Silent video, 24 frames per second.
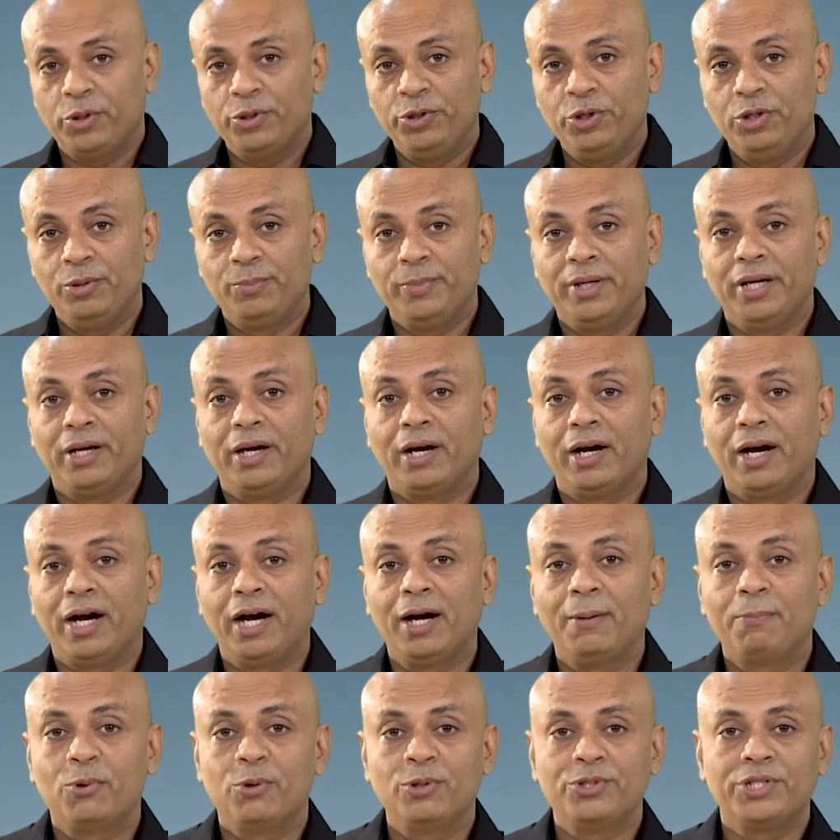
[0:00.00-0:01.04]
मॉड्यूल में
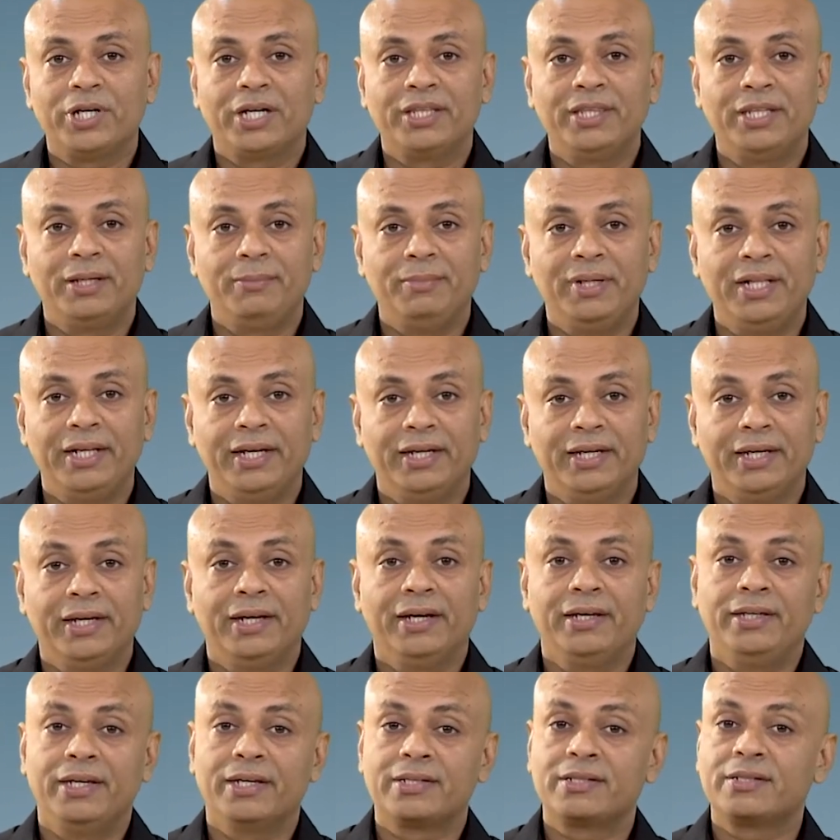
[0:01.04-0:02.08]
आपको जानने मिलेंगे
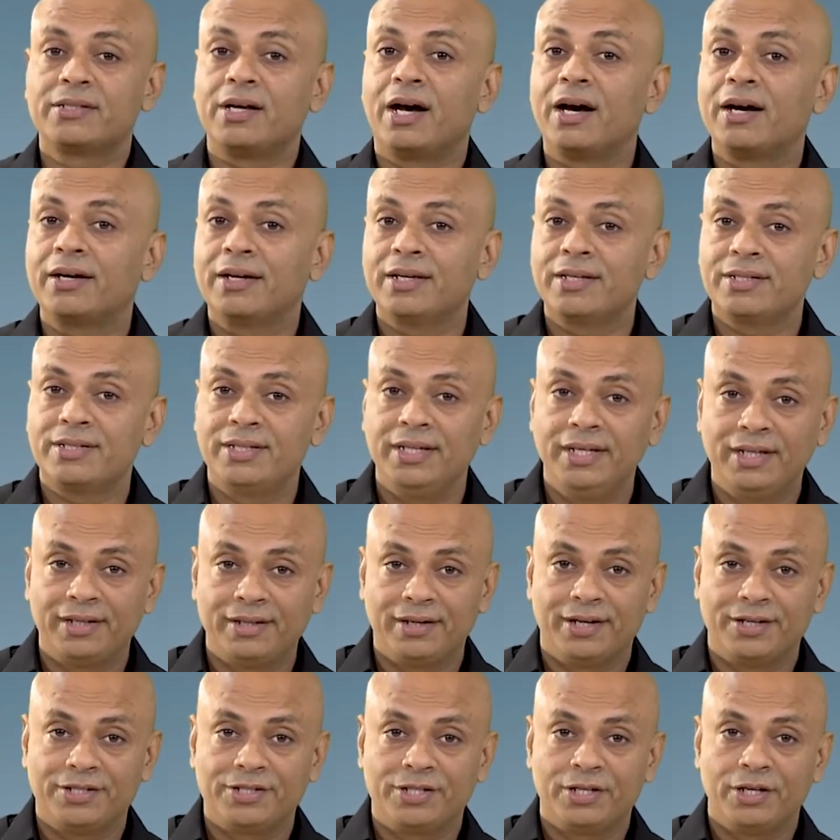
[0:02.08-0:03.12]
ये सारे
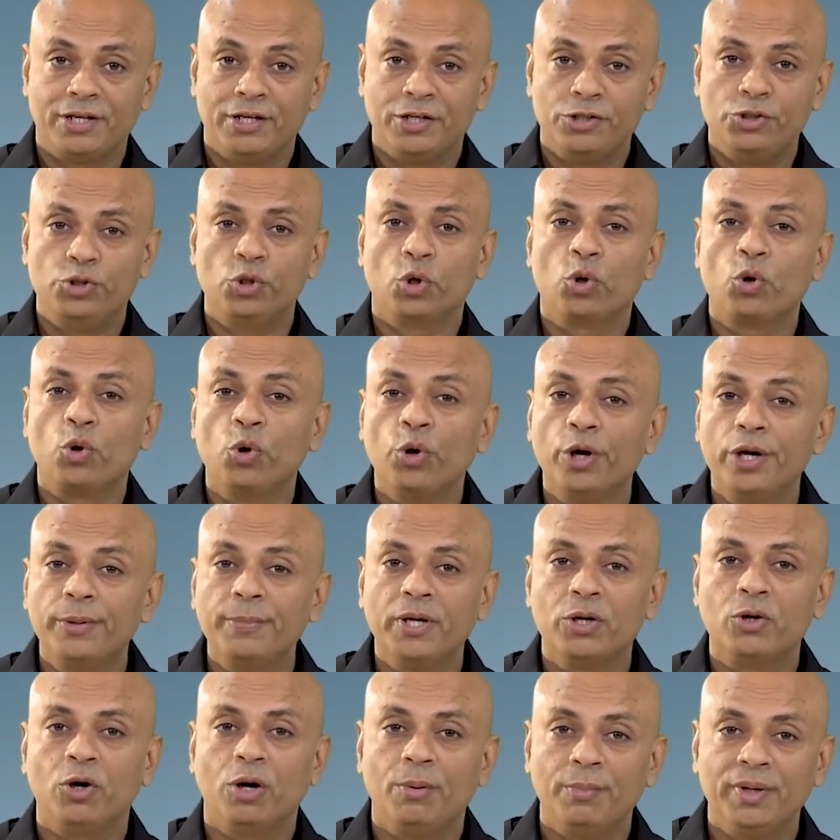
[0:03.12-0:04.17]
सीक्रेट्स जो कोई
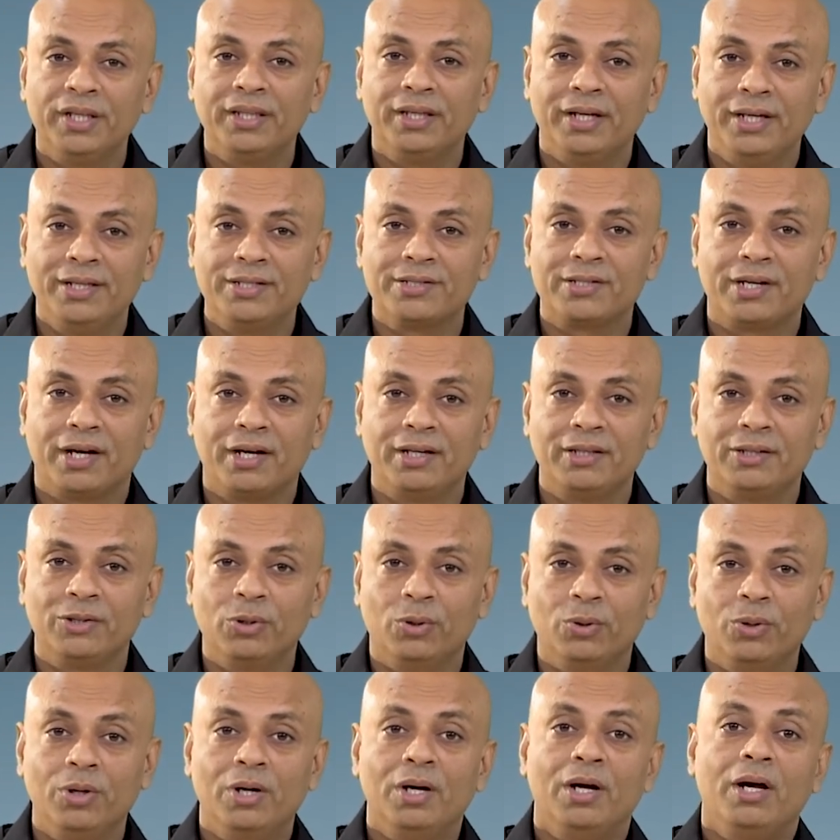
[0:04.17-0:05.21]
भी कॉमन इंसान
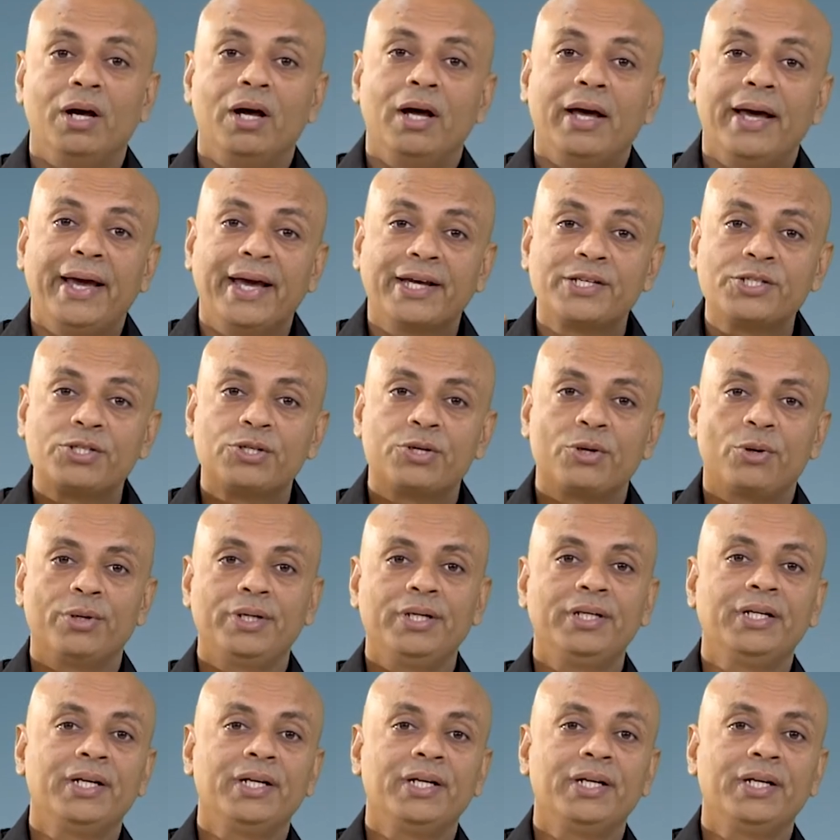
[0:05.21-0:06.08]
को एक्स्ट्रा